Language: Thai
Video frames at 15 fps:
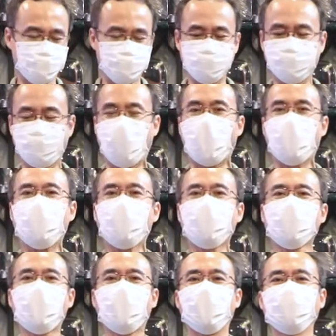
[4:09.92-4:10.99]
สุดท้ายแล้ว
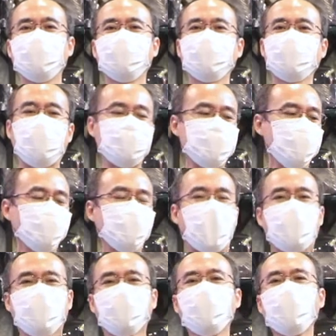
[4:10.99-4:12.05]
ก็ถ้ามีโอ
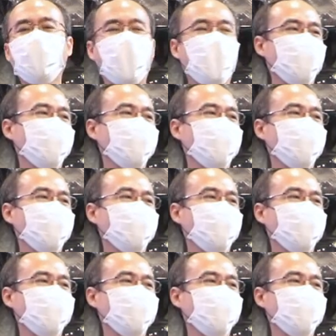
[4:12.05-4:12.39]
กาสลุงว่า